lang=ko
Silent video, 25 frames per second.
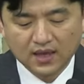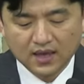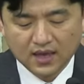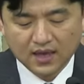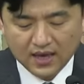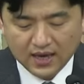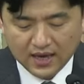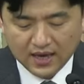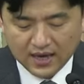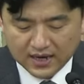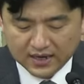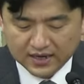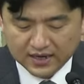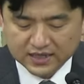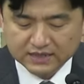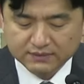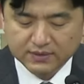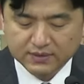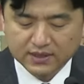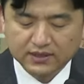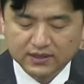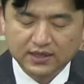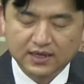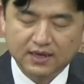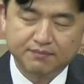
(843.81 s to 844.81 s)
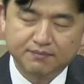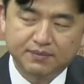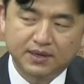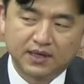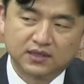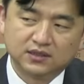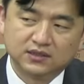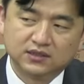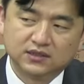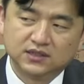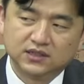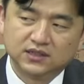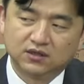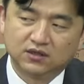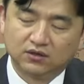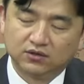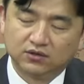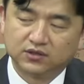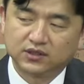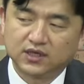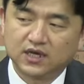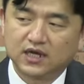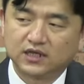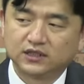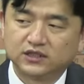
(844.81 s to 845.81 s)
하나님에 대한 바른 인식 어떻게
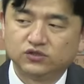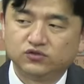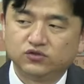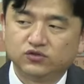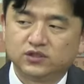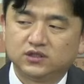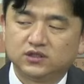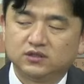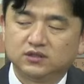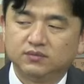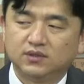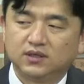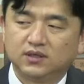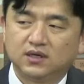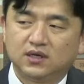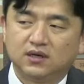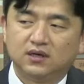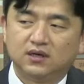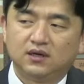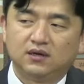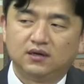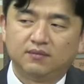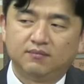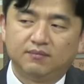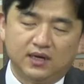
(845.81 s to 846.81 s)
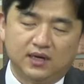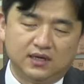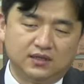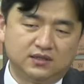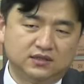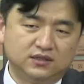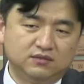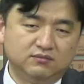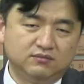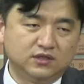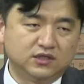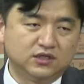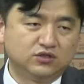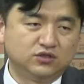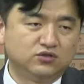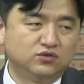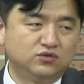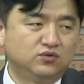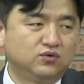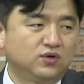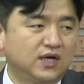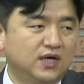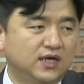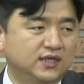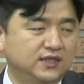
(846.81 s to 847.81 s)
가질 수 있습니까? 말씀을 기준으로
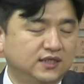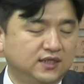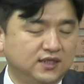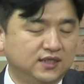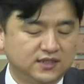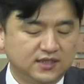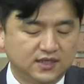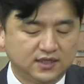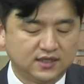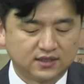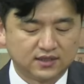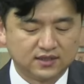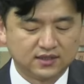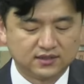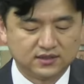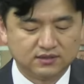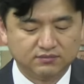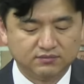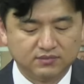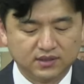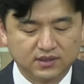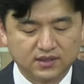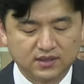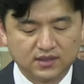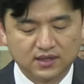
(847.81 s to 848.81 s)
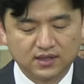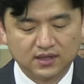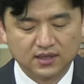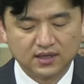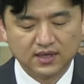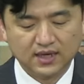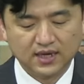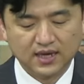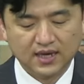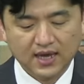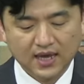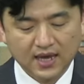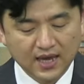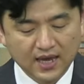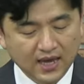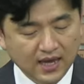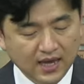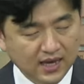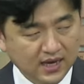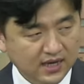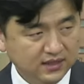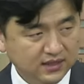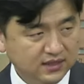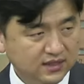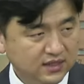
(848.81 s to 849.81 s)
가져야 되지 않겠습니까?
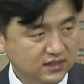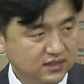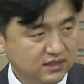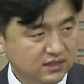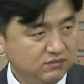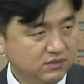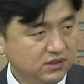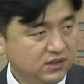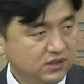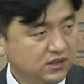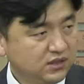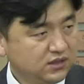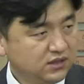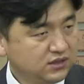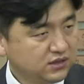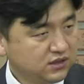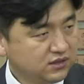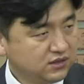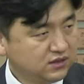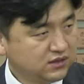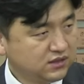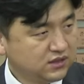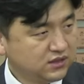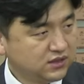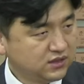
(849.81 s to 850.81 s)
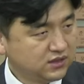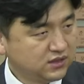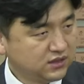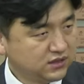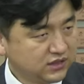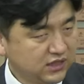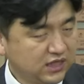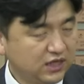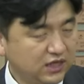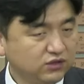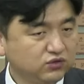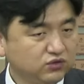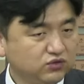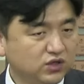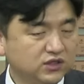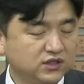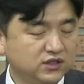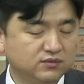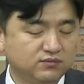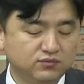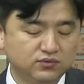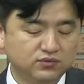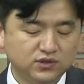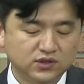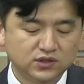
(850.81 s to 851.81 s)
하나님이 천지를 창조하신
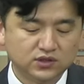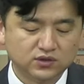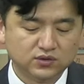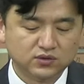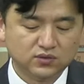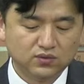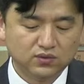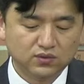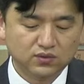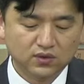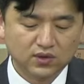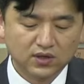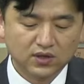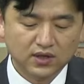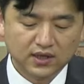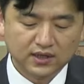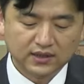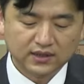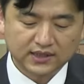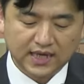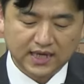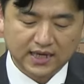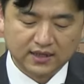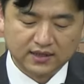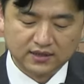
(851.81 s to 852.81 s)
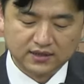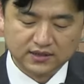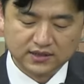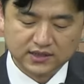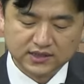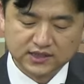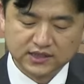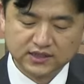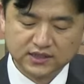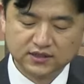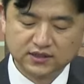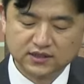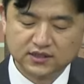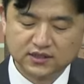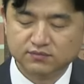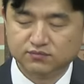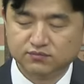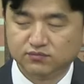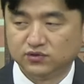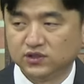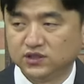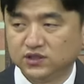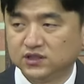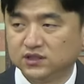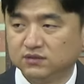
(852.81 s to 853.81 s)
분이시고 나를 지으신
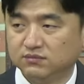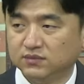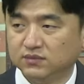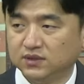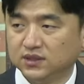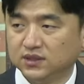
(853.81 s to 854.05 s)
분이십니다.